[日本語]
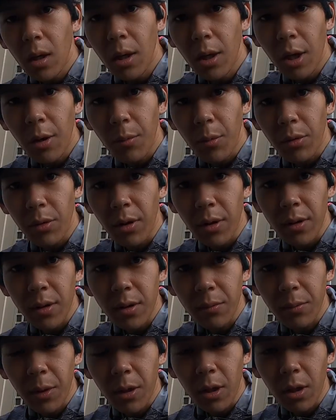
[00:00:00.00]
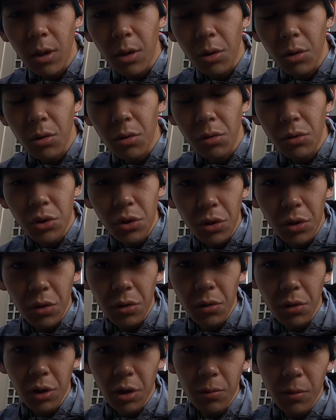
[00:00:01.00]
はい、ケポンです。今から今日の10
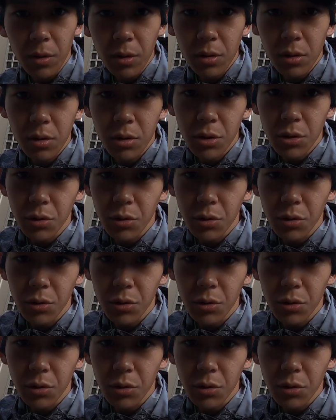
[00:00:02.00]
キロ行きます。